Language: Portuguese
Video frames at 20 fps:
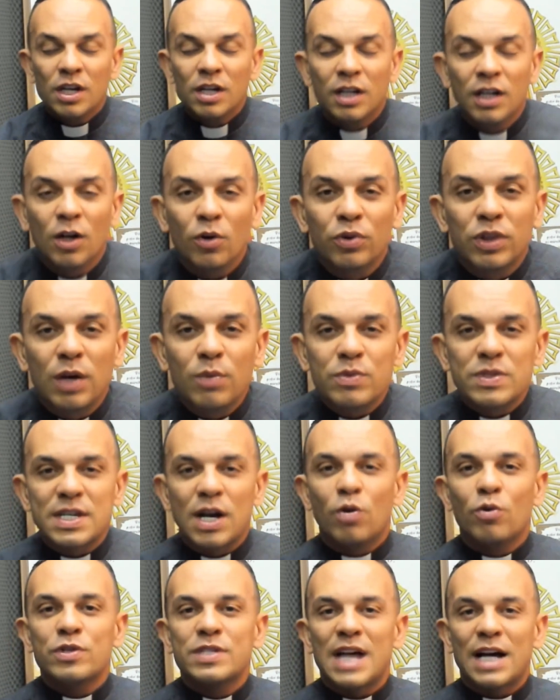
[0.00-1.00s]
e não temos a
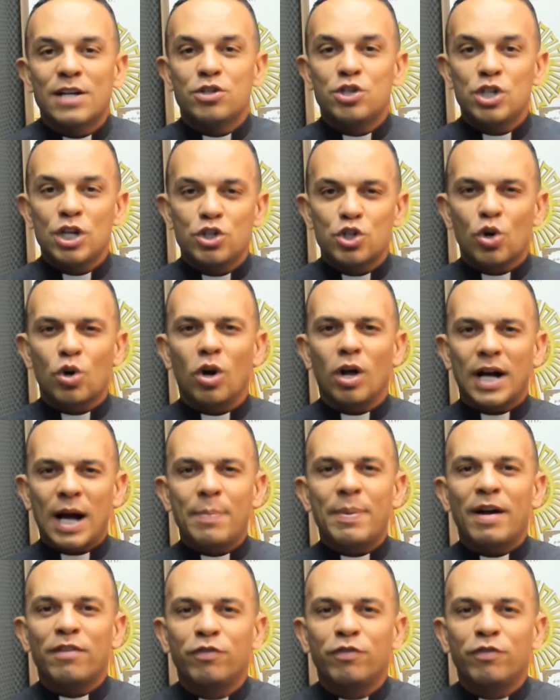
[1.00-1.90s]
ousadia de colocar para